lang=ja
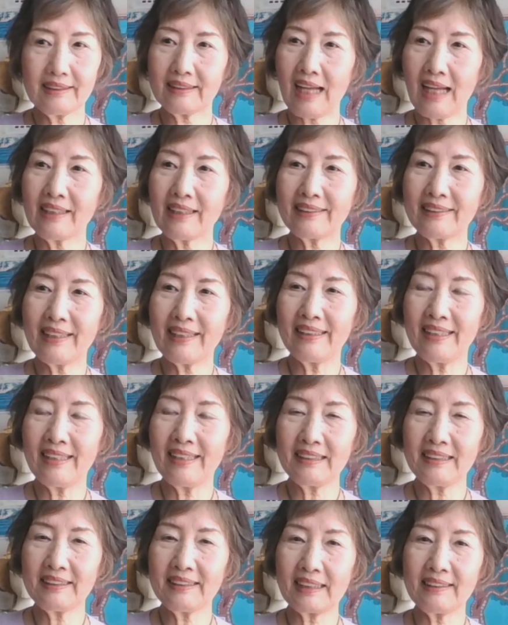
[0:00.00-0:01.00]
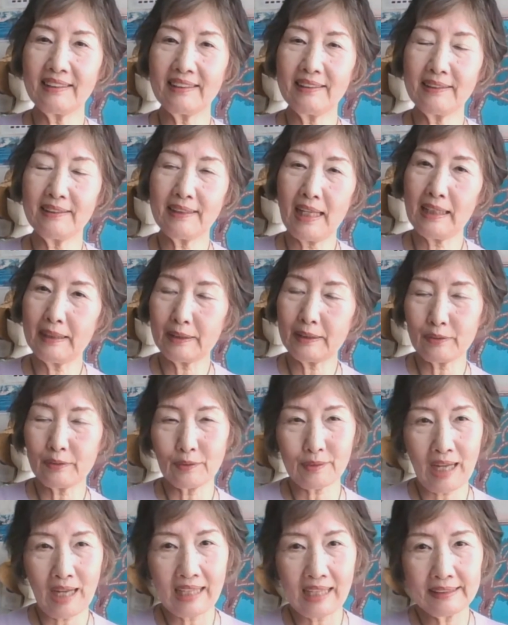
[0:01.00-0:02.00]
関係ね写真整理と
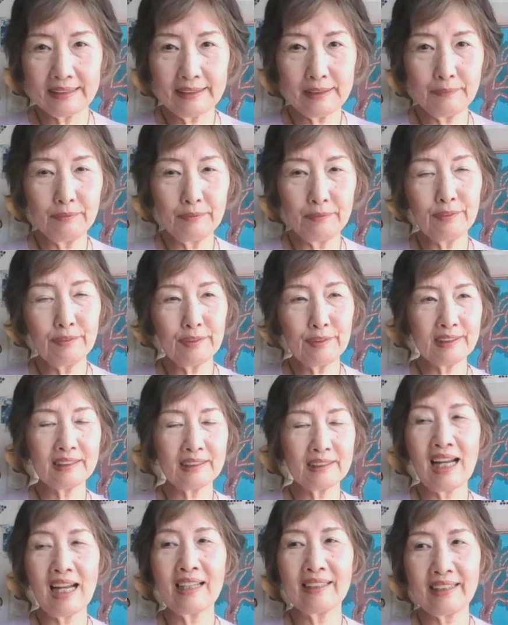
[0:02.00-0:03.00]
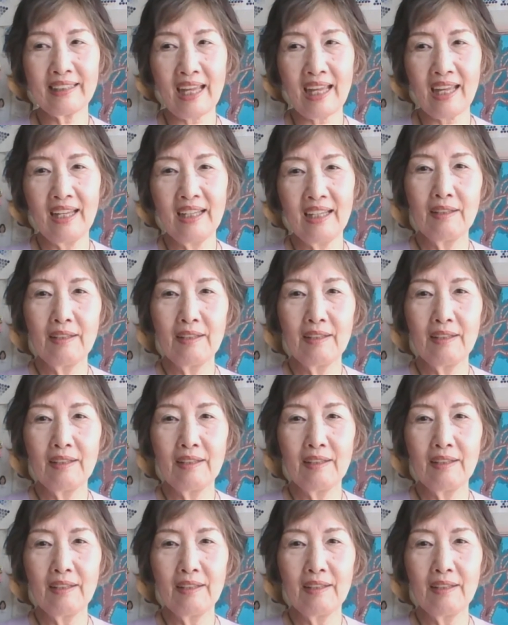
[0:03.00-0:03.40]
か自分史関係